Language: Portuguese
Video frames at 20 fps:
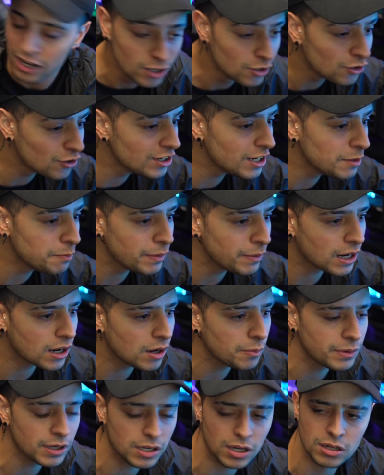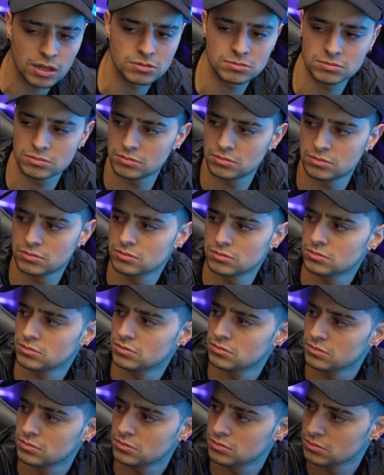Olhei pegar, pegar.
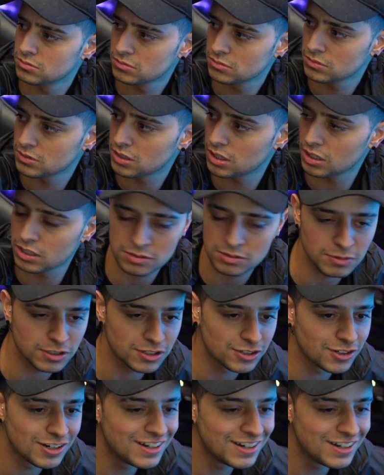Que isso, mano? Eu...